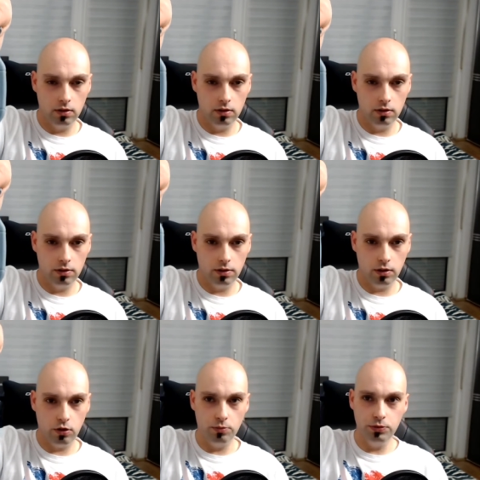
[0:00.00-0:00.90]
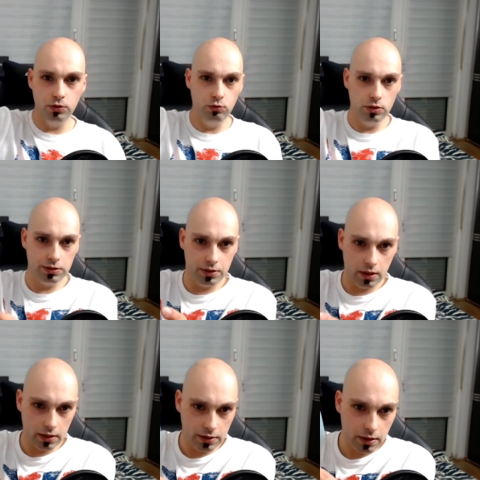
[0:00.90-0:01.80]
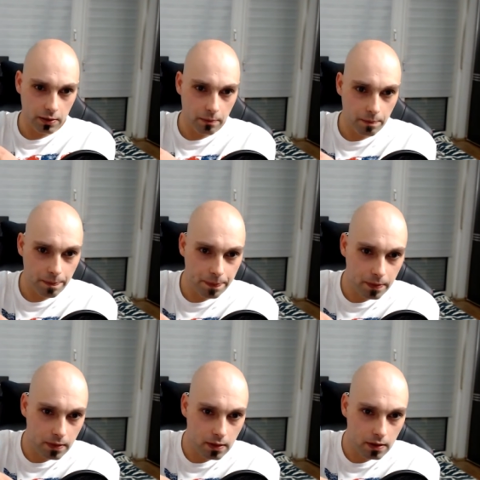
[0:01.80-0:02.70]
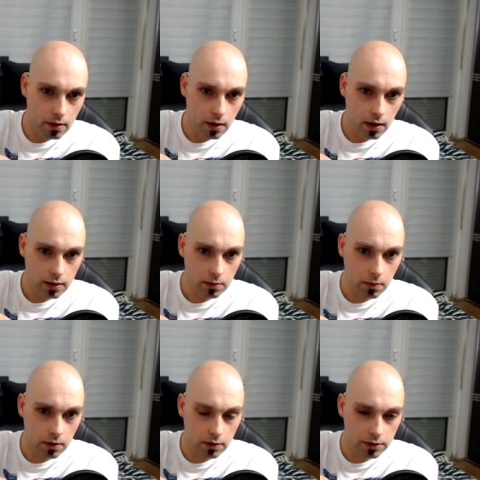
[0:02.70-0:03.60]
dann kommt die Uhrzeit. Achtet mal, Leute.